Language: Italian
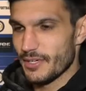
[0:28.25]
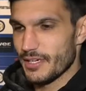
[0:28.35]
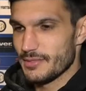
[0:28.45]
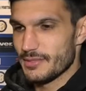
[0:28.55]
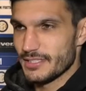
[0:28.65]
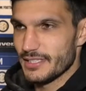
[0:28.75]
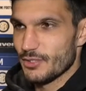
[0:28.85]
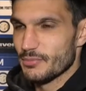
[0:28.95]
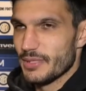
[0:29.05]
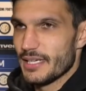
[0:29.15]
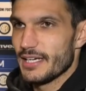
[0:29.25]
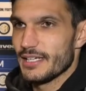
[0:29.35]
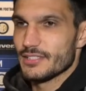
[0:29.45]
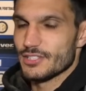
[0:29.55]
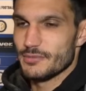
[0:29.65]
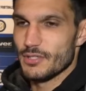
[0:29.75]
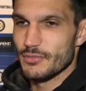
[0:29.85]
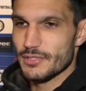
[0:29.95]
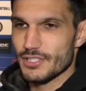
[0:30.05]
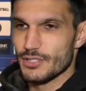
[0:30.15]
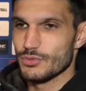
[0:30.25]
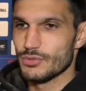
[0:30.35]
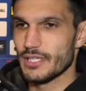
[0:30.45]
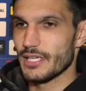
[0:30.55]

che era una partita complicata, ce l'abbiamo messa tutta,